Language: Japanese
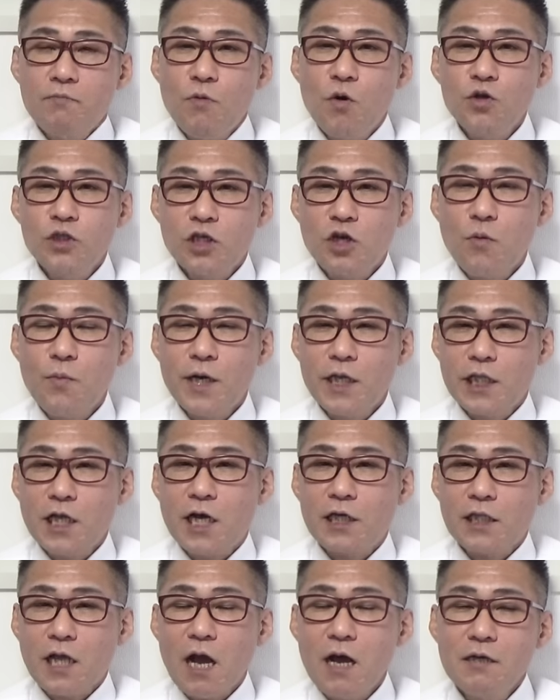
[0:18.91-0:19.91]
申し込まれ
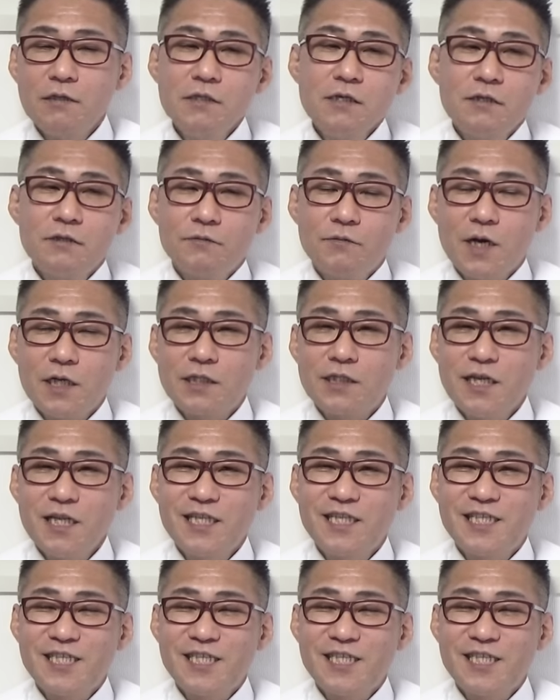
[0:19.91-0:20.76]
た方、忘れ